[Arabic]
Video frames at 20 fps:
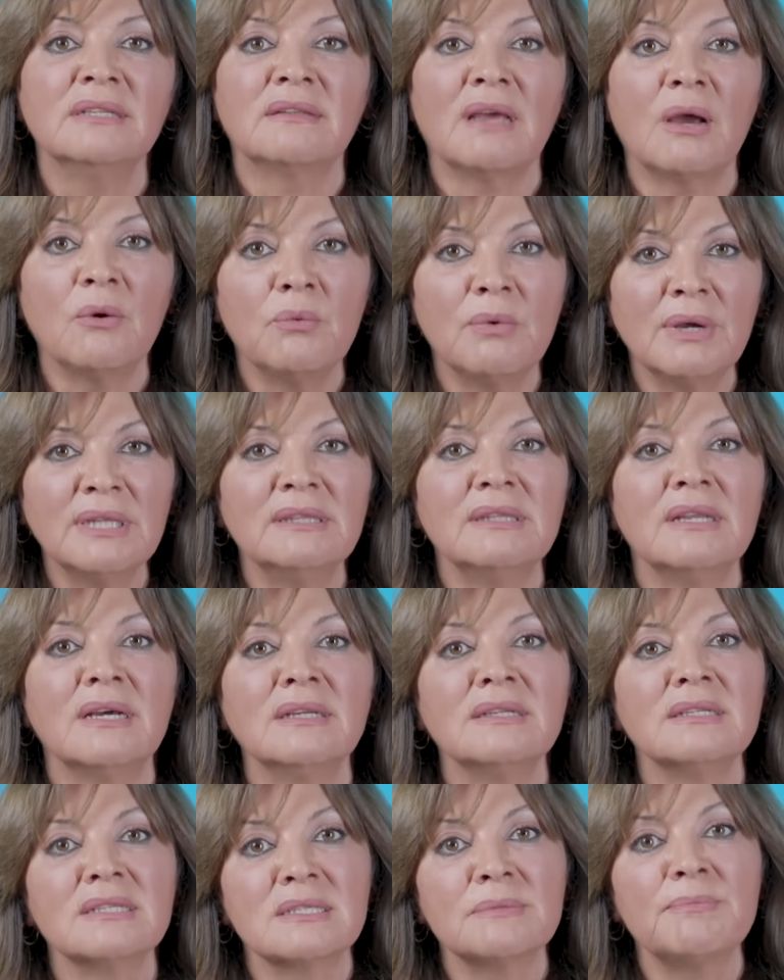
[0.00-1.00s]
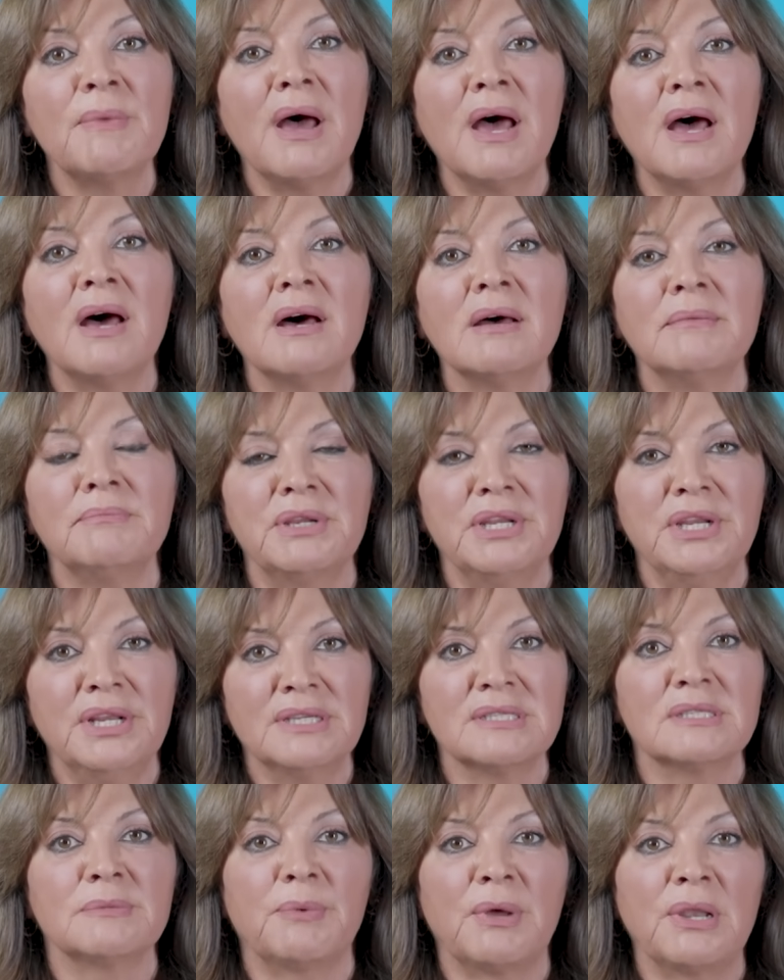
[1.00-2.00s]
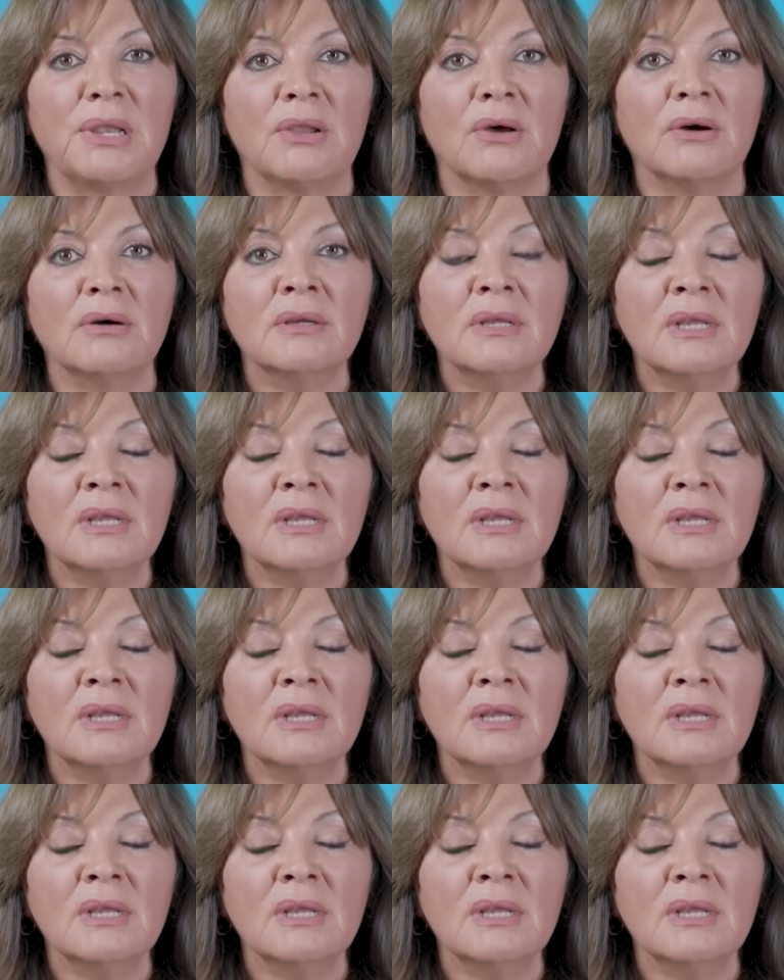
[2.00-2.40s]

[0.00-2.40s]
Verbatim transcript: تعودنا نسمعها من حزب الله